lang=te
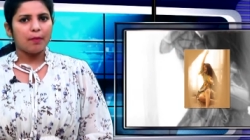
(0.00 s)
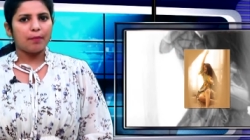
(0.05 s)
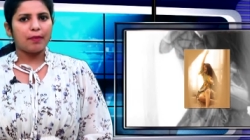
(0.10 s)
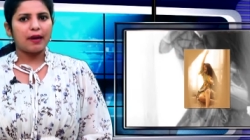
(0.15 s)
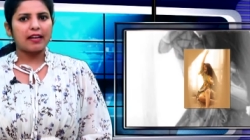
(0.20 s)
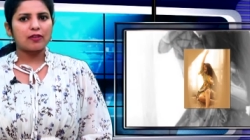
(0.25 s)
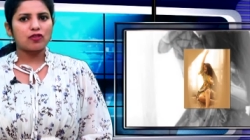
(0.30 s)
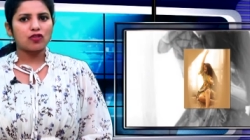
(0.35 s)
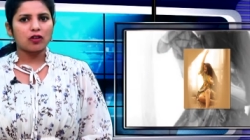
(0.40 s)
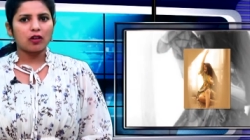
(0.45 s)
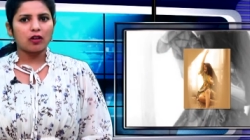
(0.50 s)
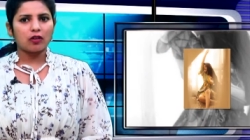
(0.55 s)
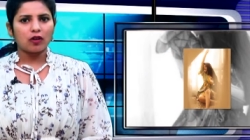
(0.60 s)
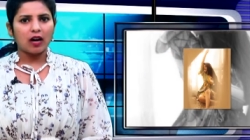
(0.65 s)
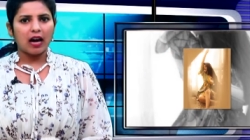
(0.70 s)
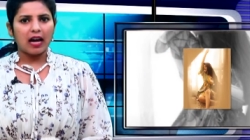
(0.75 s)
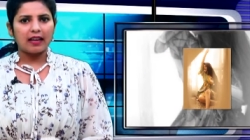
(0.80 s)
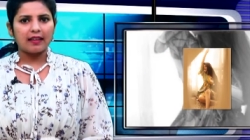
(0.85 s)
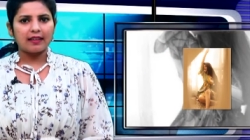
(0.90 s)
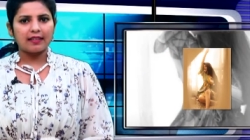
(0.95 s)

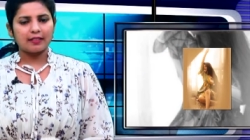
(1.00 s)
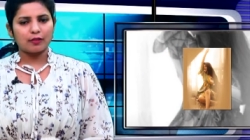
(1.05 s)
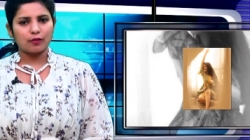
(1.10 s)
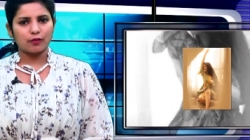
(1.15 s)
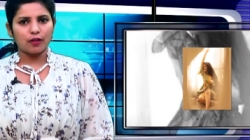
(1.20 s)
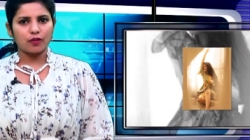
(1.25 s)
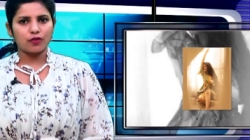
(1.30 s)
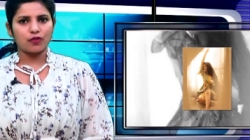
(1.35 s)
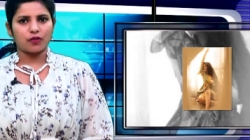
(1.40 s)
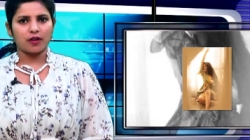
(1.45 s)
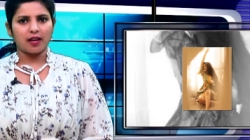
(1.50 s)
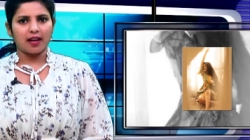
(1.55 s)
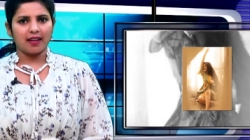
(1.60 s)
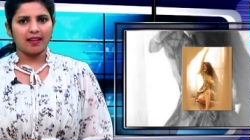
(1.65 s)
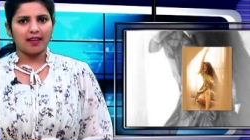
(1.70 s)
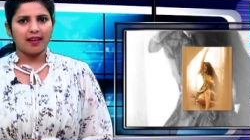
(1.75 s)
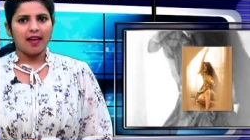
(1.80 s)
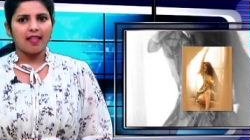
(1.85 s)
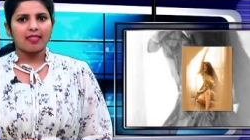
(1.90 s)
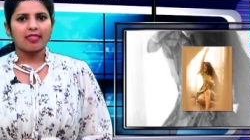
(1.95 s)
ప్రేక్షకులను అలరిస్తుందో
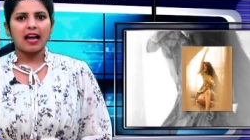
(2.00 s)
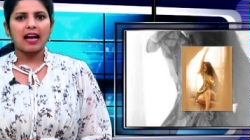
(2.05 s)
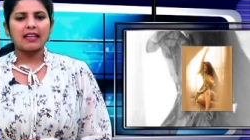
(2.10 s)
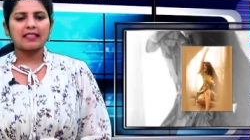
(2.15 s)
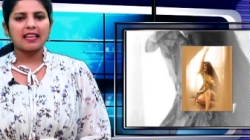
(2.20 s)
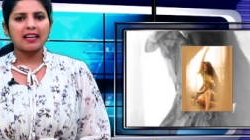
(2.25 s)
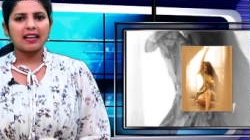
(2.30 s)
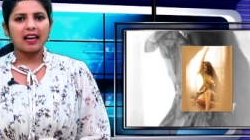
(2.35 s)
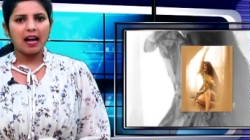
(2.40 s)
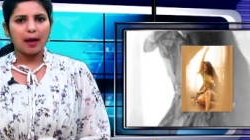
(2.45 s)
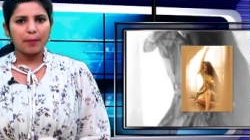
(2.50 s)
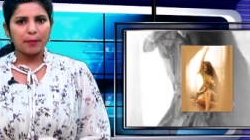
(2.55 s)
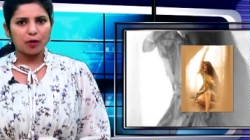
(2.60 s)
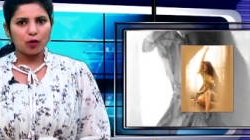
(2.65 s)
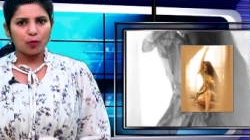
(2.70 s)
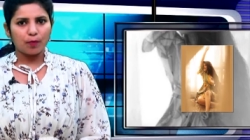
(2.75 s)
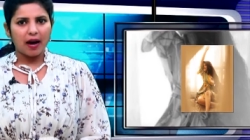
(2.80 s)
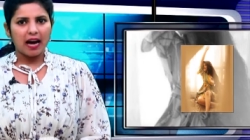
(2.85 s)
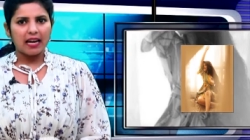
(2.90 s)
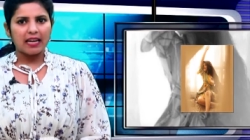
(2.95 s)
చూడాలి తాజాగా
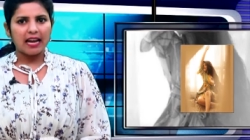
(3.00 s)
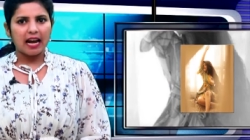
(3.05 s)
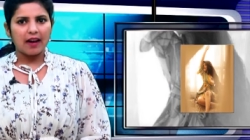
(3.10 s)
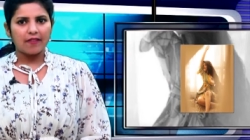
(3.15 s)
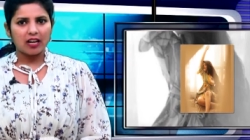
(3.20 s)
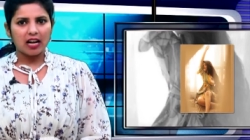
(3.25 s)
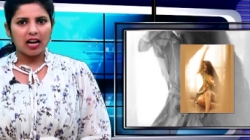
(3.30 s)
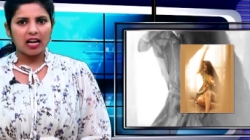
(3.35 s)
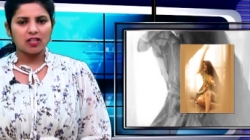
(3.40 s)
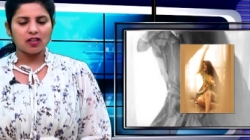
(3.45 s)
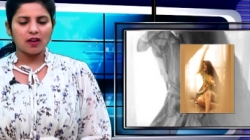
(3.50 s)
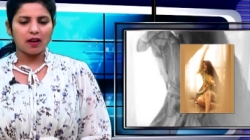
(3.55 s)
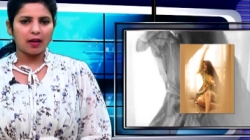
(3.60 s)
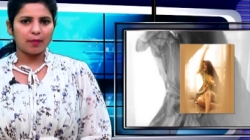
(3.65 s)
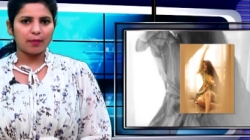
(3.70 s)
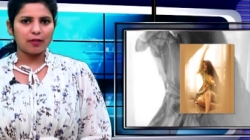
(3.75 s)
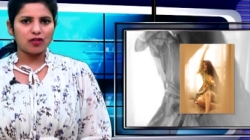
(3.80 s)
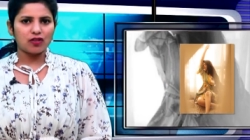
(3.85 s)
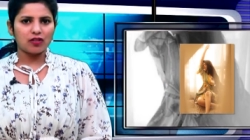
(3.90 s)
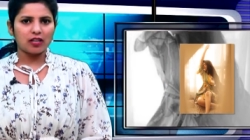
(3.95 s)
ఆమెకు భారీ అవకాశం
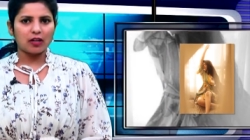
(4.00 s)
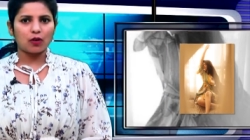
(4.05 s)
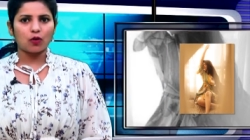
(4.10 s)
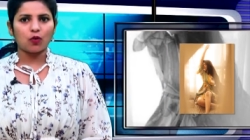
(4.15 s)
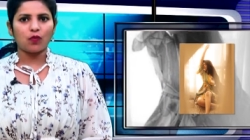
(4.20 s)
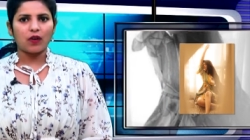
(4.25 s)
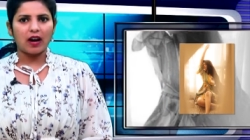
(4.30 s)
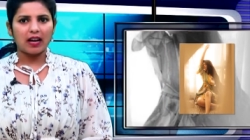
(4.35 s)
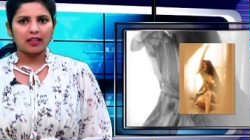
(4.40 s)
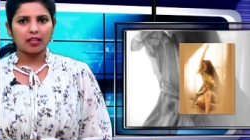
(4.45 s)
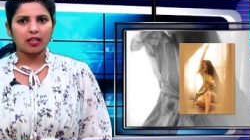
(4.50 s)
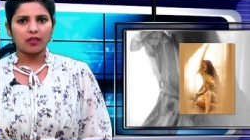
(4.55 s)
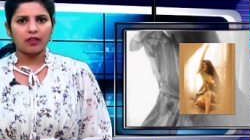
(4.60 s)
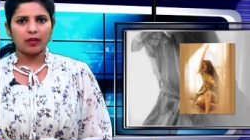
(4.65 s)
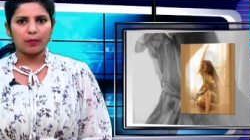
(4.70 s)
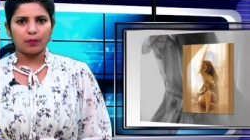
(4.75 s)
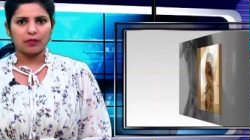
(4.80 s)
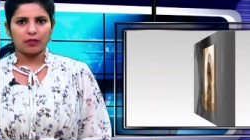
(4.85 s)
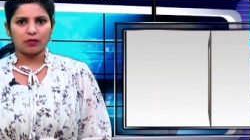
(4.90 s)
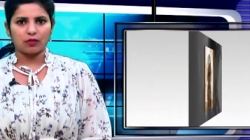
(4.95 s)
లభించినట్లు వార్తలు
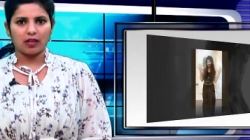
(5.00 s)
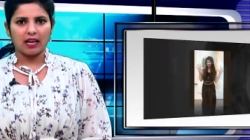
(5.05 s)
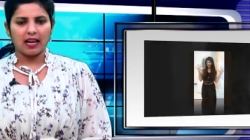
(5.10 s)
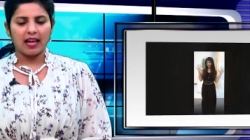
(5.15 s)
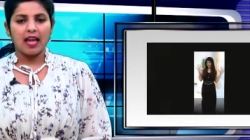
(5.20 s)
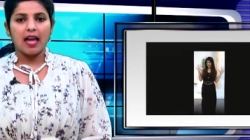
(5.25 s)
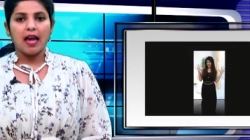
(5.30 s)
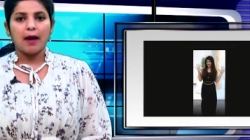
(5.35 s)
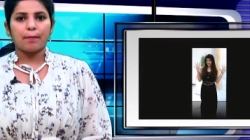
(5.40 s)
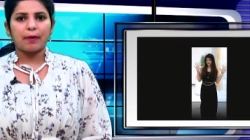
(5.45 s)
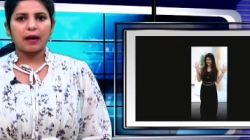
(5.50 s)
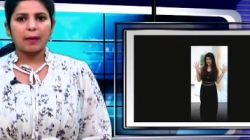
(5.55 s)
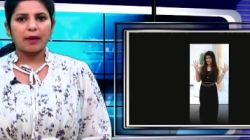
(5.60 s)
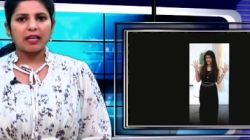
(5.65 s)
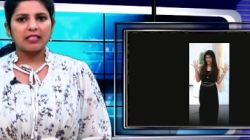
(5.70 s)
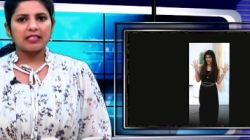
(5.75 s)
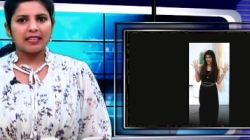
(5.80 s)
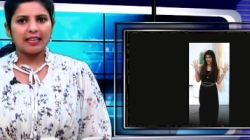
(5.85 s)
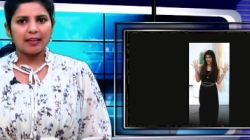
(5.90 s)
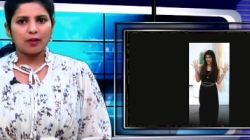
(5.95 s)
వినిపిస్తున్నాయి
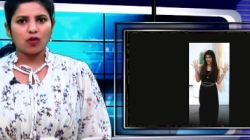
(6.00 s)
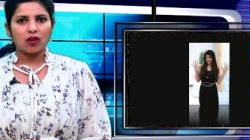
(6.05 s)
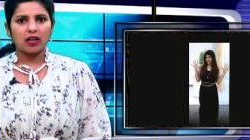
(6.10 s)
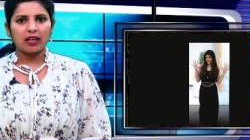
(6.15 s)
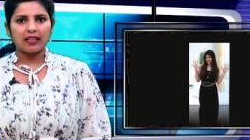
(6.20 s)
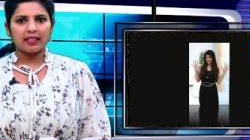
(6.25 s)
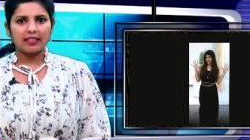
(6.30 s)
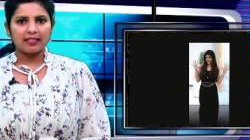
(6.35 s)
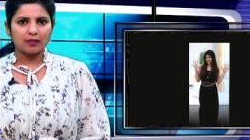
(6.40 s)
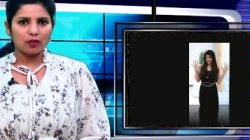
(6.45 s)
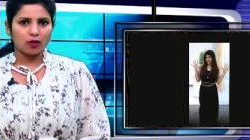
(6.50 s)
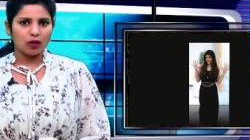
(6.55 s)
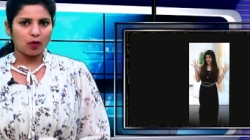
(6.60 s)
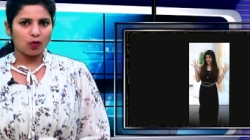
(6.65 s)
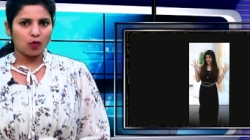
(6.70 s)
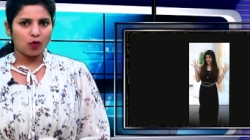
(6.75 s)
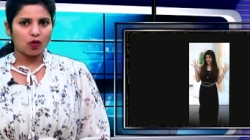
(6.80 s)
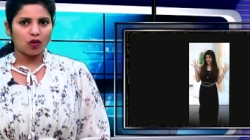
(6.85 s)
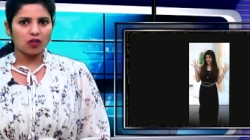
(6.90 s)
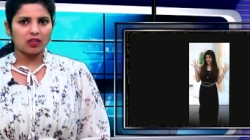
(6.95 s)
ప్రభాస్ హీరోగా నటిస్తున్న
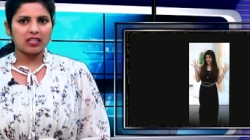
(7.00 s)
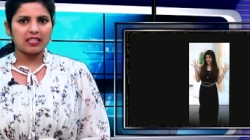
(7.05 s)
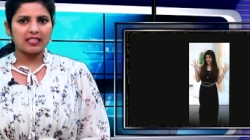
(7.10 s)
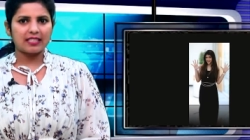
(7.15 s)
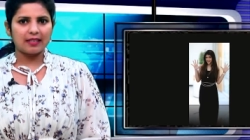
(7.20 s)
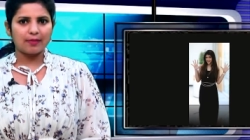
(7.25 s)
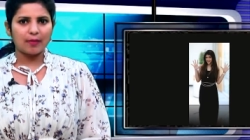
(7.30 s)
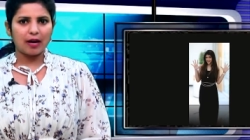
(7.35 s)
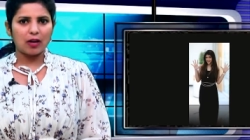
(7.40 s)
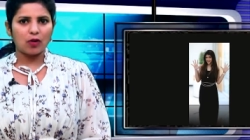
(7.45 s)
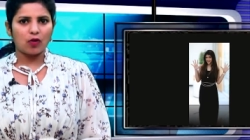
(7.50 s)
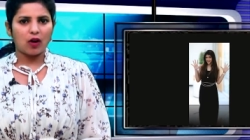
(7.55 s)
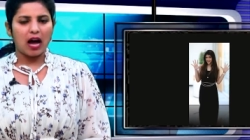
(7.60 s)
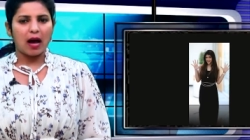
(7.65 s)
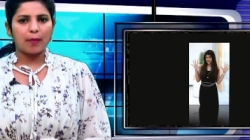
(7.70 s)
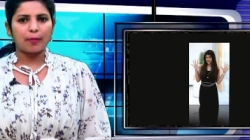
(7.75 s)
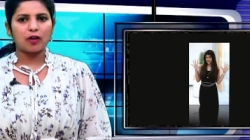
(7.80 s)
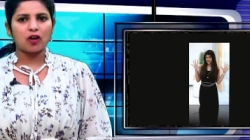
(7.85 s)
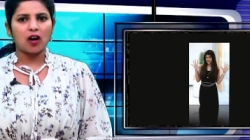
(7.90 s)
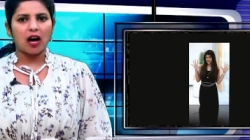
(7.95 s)
ఓ కొత్త సినిమాలో
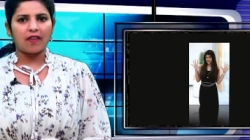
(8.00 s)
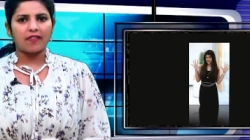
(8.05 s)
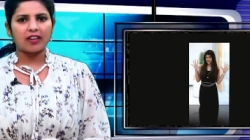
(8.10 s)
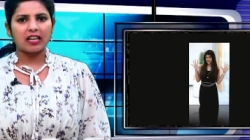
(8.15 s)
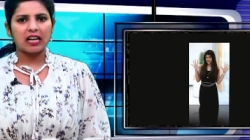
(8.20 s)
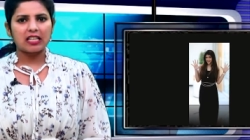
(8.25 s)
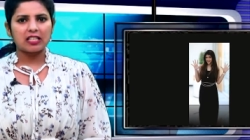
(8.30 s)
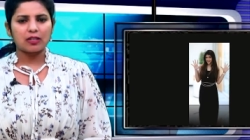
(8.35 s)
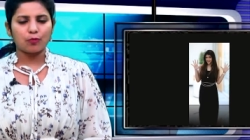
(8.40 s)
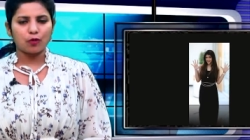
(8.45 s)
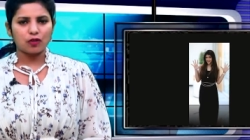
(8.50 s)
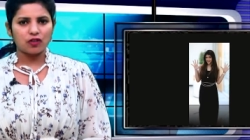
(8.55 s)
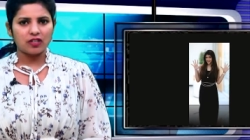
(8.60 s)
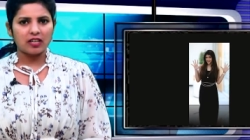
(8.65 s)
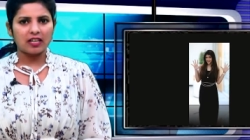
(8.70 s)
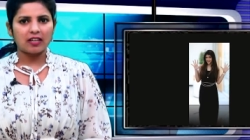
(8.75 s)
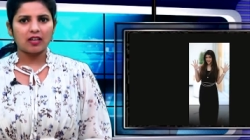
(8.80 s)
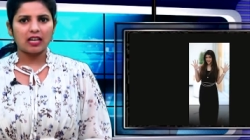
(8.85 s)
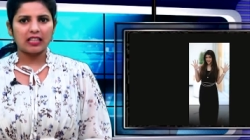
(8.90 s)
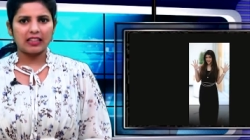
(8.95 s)
ఆమెకు అవకాశం
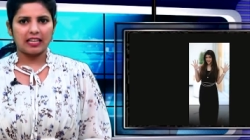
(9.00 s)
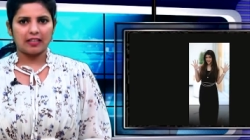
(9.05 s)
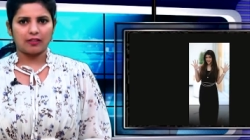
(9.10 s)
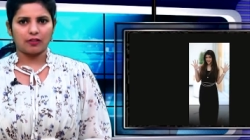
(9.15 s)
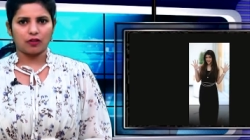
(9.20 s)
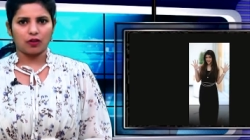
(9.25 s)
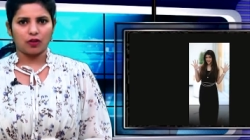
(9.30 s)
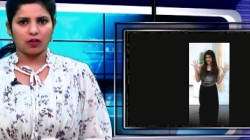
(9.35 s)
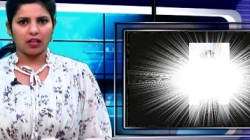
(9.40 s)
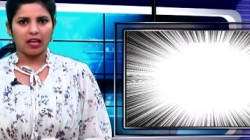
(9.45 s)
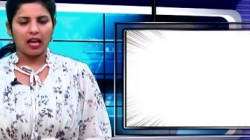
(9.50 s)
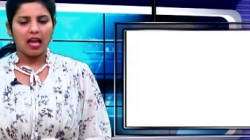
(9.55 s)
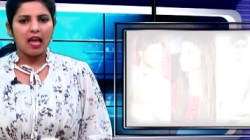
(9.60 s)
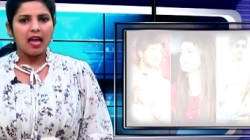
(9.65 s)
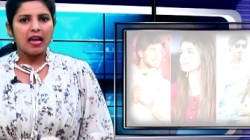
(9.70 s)
వచ్చినట్లుగా తెలుస్తోంది